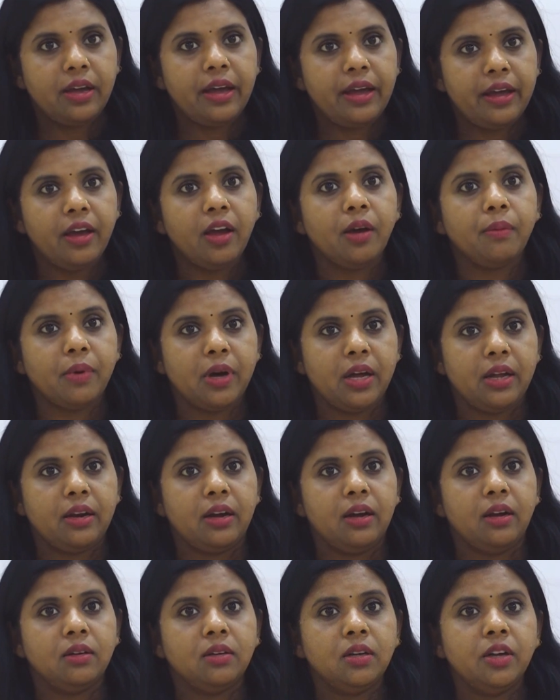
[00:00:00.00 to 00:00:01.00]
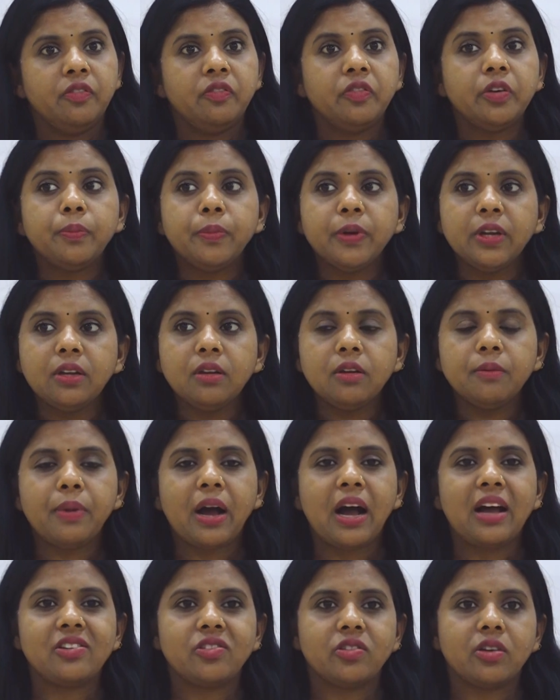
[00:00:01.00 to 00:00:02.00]
है हमारा विभिन्न
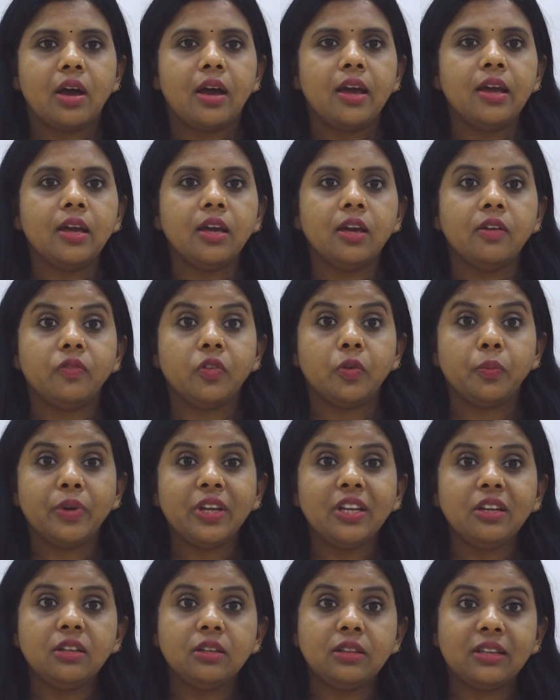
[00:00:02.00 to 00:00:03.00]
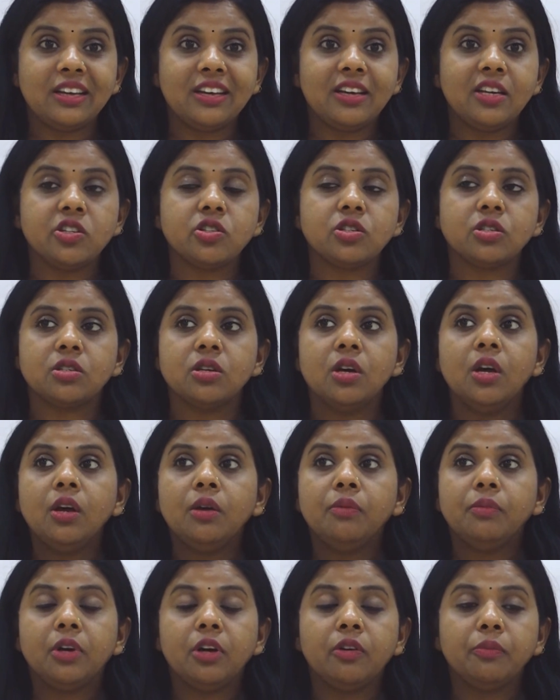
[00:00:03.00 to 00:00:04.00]
भाषाएं हैं विभिन्न देश
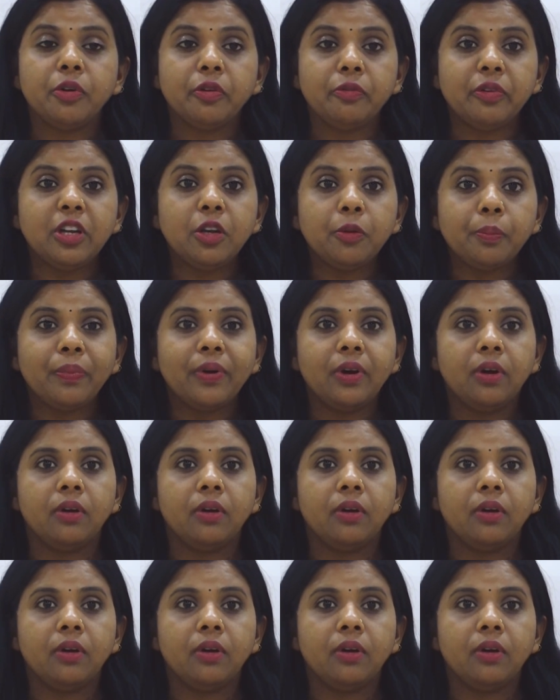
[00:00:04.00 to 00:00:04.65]
विभिन्न